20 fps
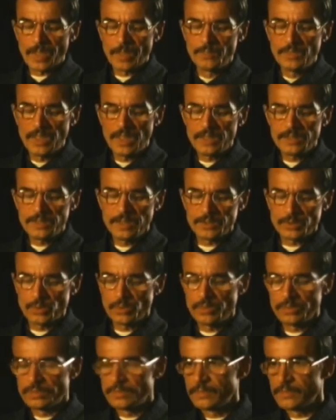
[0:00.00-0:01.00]
Мне казалось,
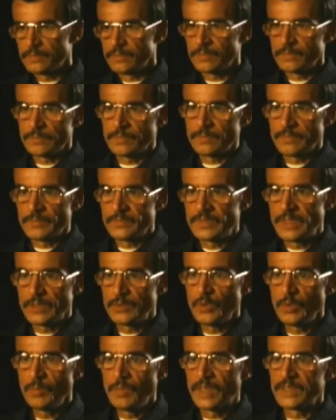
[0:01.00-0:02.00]
что вся
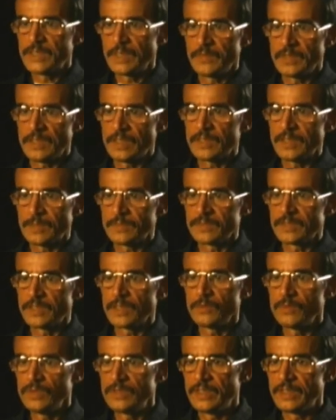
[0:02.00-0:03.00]
тюрьма, наверное, там
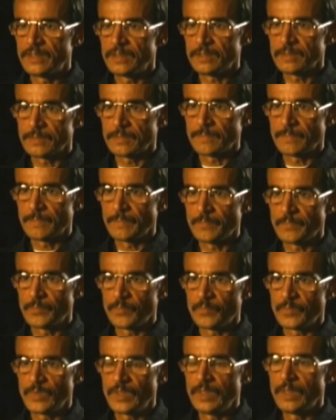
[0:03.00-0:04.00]
загудела.
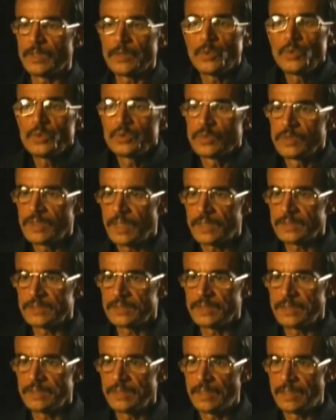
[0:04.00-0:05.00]
Или рухнуть
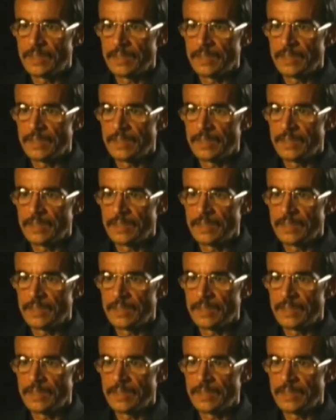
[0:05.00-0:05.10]
должна.